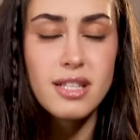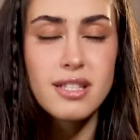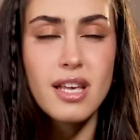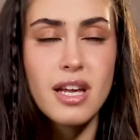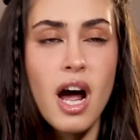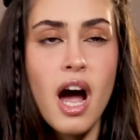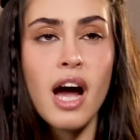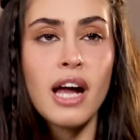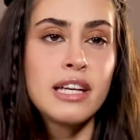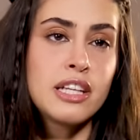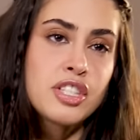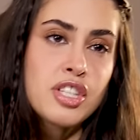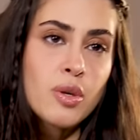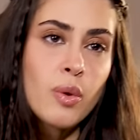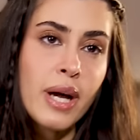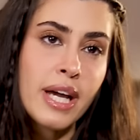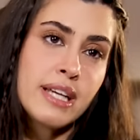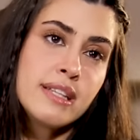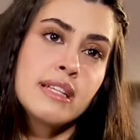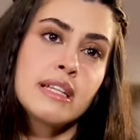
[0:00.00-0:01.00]
صراحه الشيء
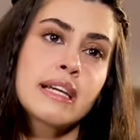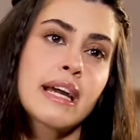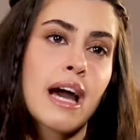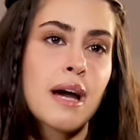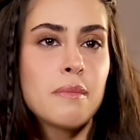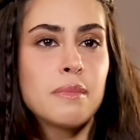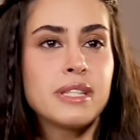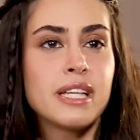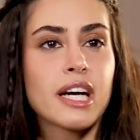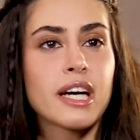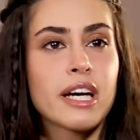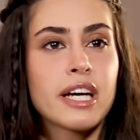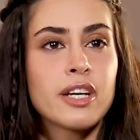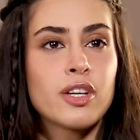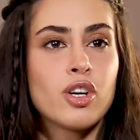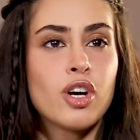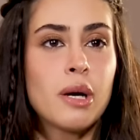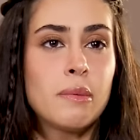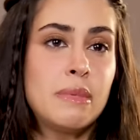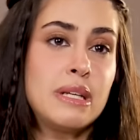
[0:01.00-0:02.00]
الوحيد اللي كان بدي
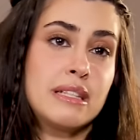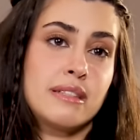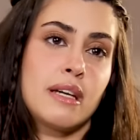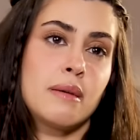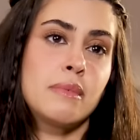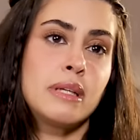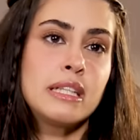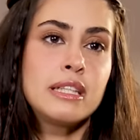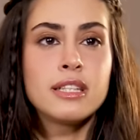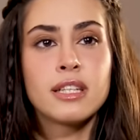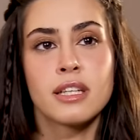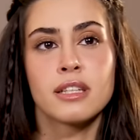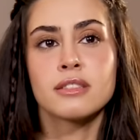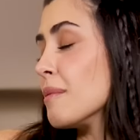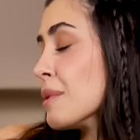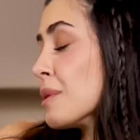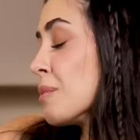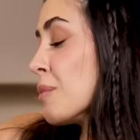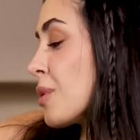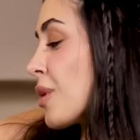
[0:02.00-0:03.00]
اغيره عملت عمليه
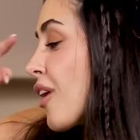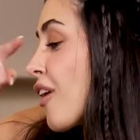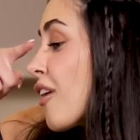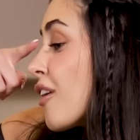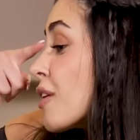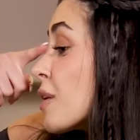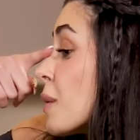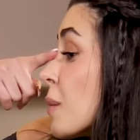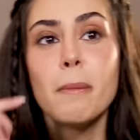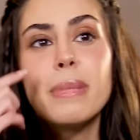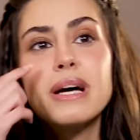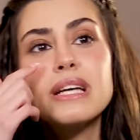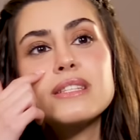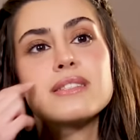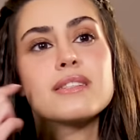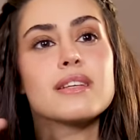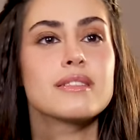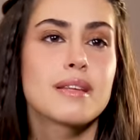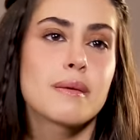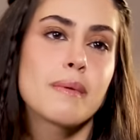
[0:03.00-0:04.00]
عملت منخاري بس
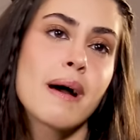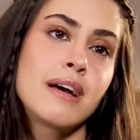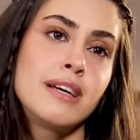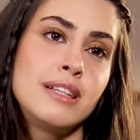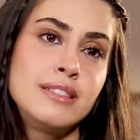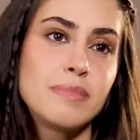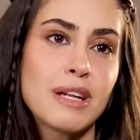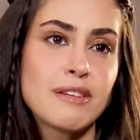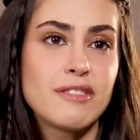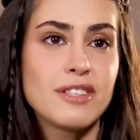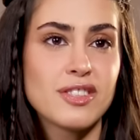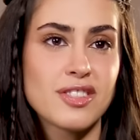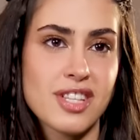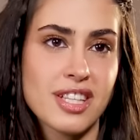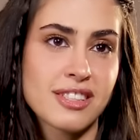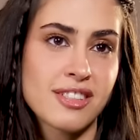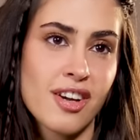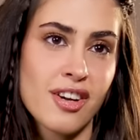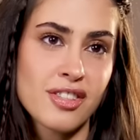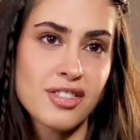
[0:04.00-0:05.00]
زمان ب
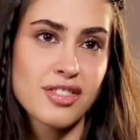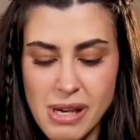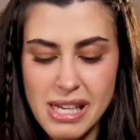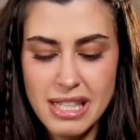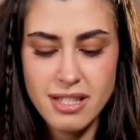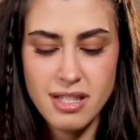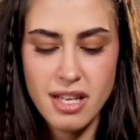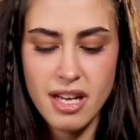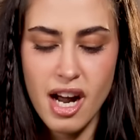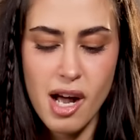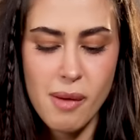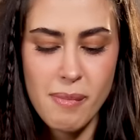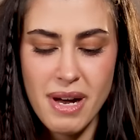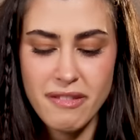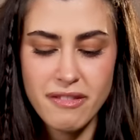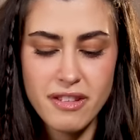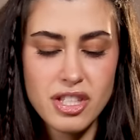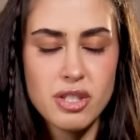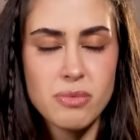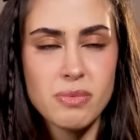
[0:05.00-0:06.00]
2019 بس صراحه
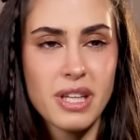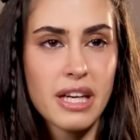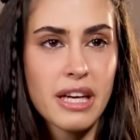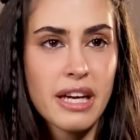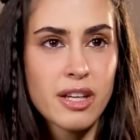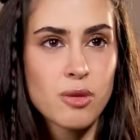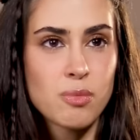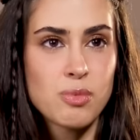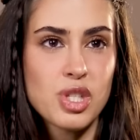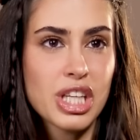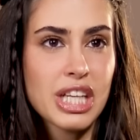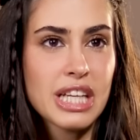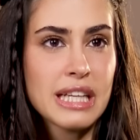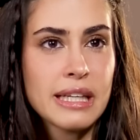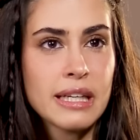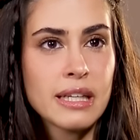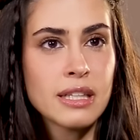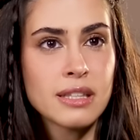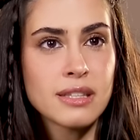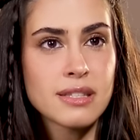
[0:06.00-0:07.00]
ما في شيء بدي اغيره
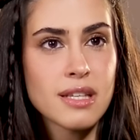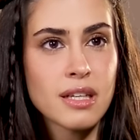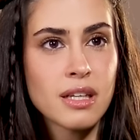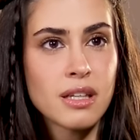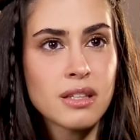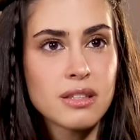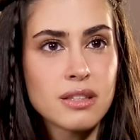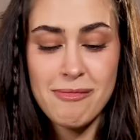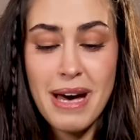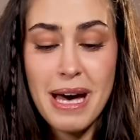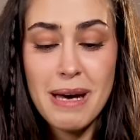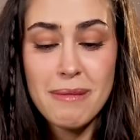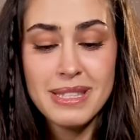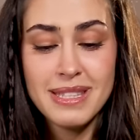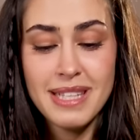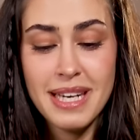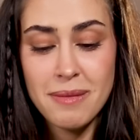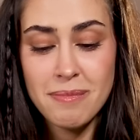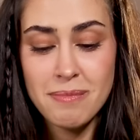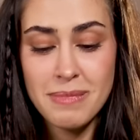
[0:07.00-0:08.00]
بشكلي يعني صراحه ما
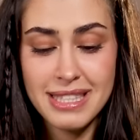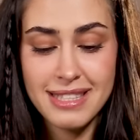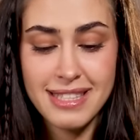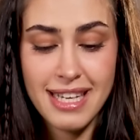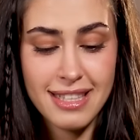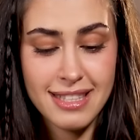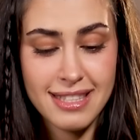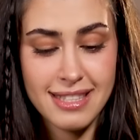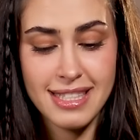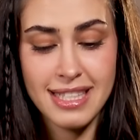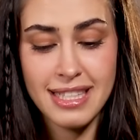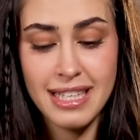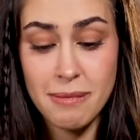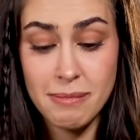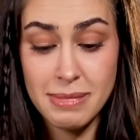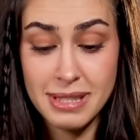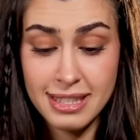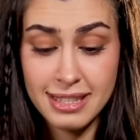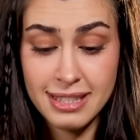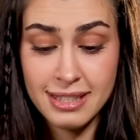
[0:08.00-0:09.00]
بتحبي التكستنج
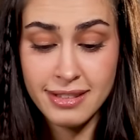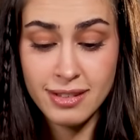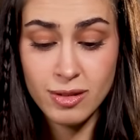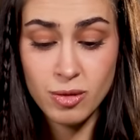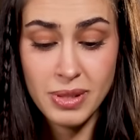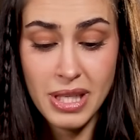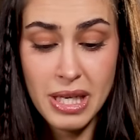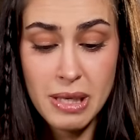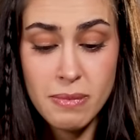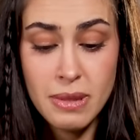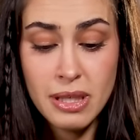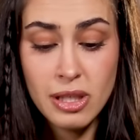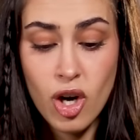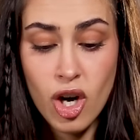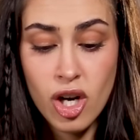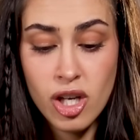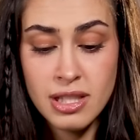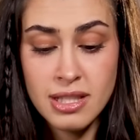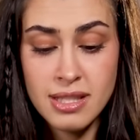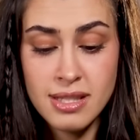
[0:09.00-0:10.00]
ابدا وبتحبي
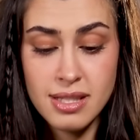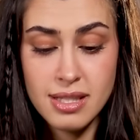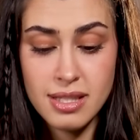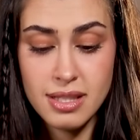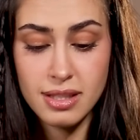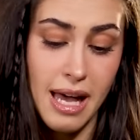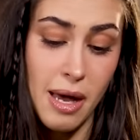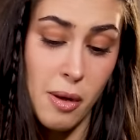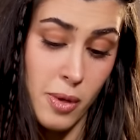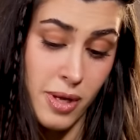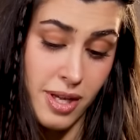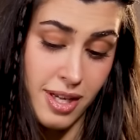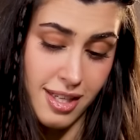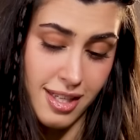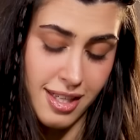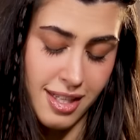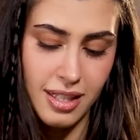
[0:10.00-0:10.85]
الكولز قوي